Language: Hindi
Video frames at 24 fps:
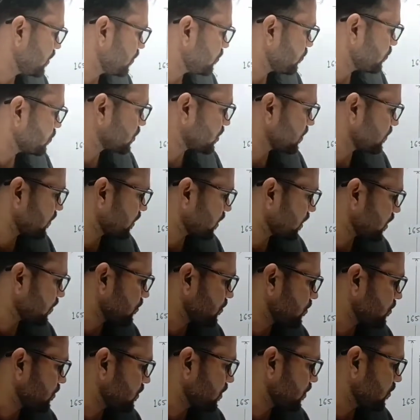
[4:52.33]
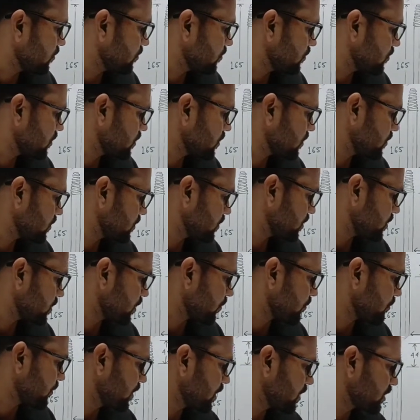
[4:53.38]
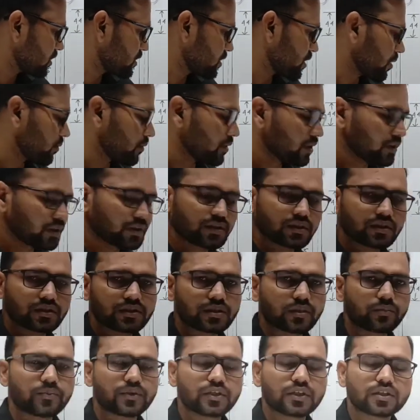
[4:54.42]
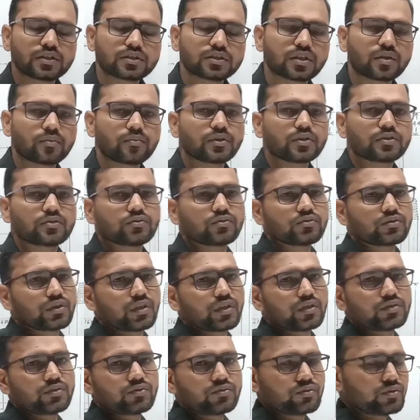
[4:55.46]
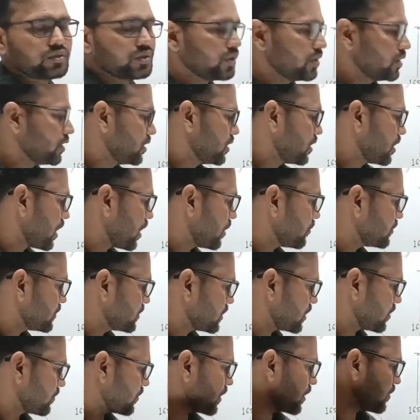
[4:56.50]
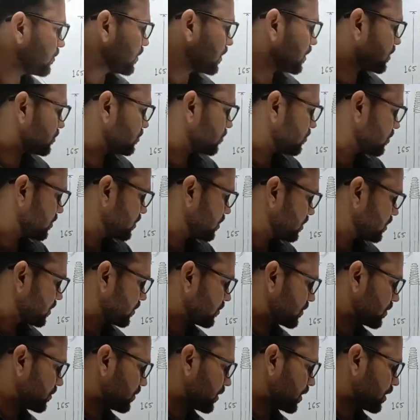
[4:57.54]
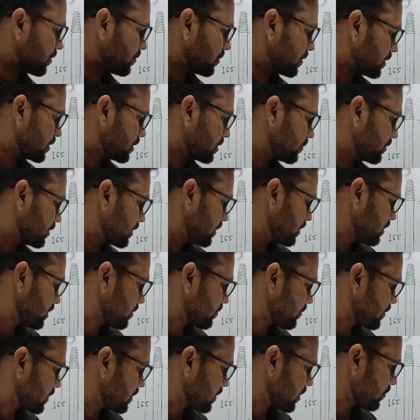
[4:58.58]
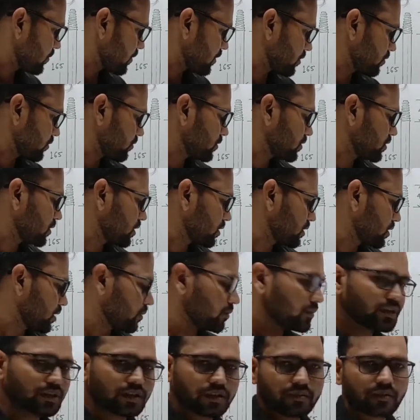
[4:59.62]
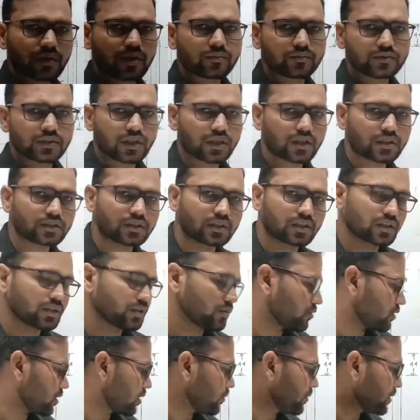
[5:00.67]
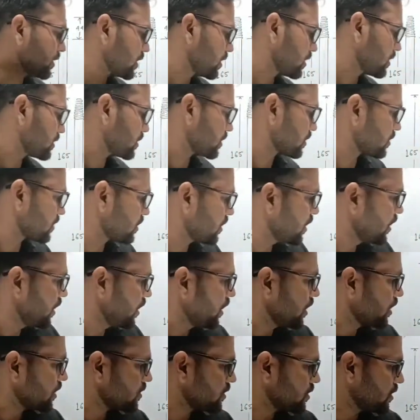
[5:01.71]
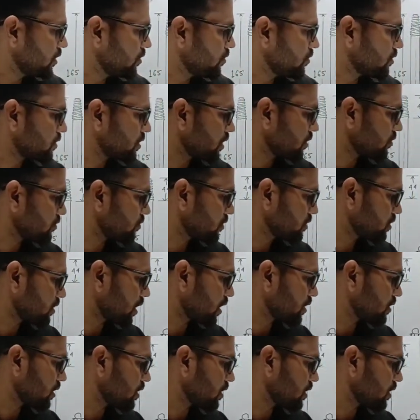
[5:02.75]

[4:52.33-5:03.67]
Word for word: उसके बाद आपको बताऊँ संपीड़न सामर्थ्य संपीड़न सामर्थ्य होता है जो आप इसके बारे में अगर जो इन सब के बारे में समेंडा सामर्थ्य या प्रतिशत सामर्थ्य के बारे में जानना चाहते हैं तो कमेंट कर सकते हैं ये होता है तो सात